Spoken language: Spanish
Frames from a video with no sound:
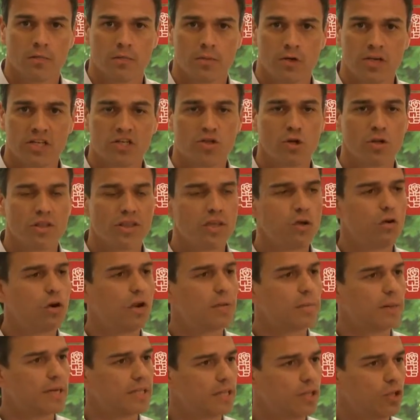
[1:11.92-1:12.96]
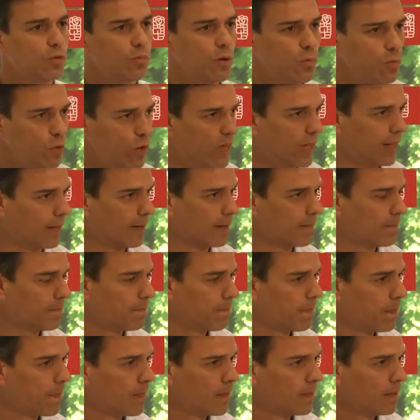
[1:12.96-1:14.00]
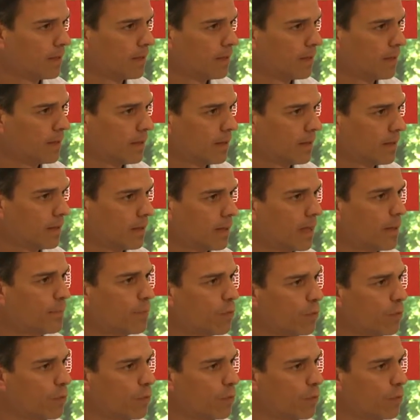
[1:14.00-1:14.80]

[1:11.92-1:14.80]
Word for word: Por eso le digo al Partido Popular que